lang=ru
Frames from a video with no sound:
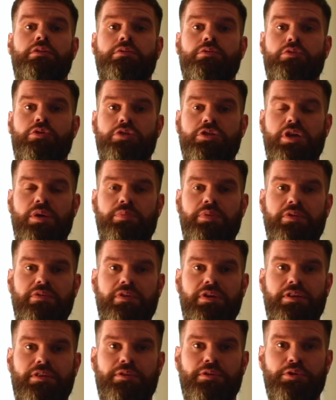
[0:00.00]
Друзья,
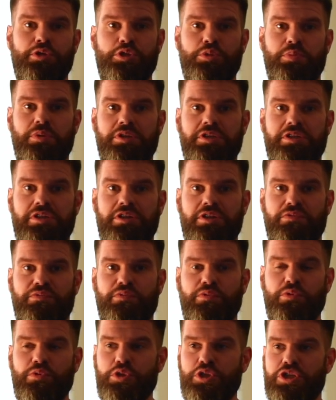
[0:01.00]
привет! Леша Почаров,
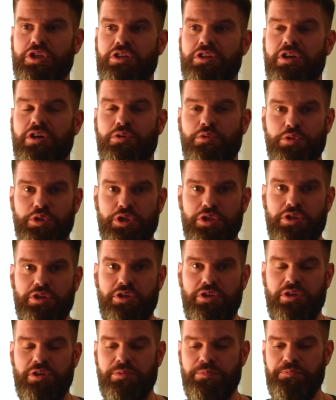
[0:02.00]
лучшие
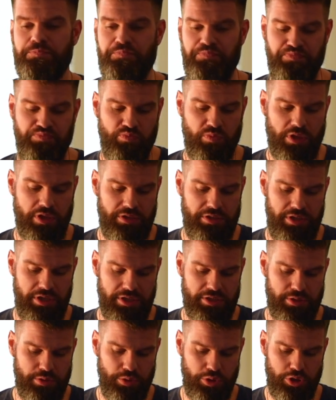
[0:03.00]
наушники. Я
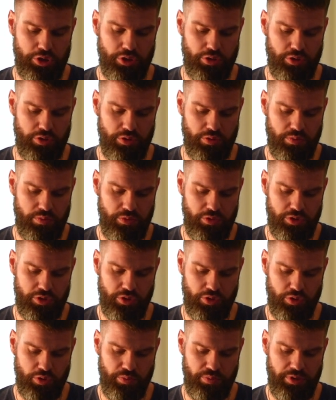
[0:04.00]
слушаю
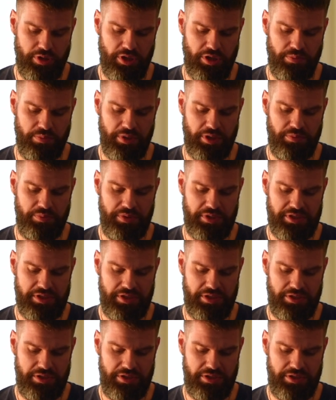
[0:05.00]
музыку по подписке